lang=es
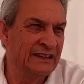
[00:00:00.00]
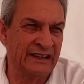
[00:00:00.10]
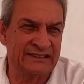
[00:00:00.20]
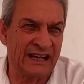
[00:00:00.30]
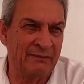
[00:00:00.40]

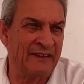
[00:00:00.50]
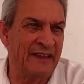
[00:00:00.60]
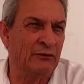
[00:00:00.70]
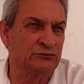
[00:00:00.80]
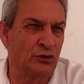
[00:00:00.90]
que sea capaz
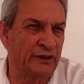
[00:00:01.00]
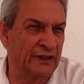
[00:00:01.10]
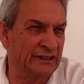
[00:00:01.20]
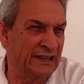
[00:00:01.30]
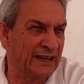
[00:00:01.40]
de
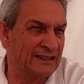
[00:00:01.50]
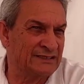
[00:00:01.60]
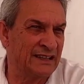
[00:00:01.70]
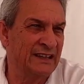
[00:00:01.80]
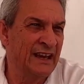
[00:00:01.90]

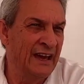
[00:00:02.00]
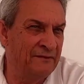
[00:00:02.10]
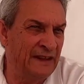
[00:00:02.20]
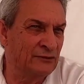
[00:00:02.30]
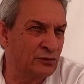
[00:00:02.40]
autocriticarse, en
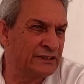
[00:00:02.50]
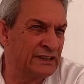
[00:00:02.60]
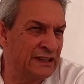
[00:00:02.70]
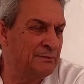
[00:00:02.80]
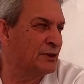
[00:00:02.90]
fin, todo
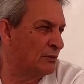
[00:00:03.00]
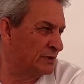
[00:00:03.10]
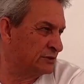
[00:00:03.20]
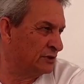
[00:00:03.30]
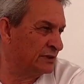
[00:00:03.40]
este tipo de
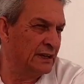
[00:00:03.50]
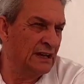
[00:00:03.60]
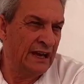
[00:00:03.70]
cuestiones.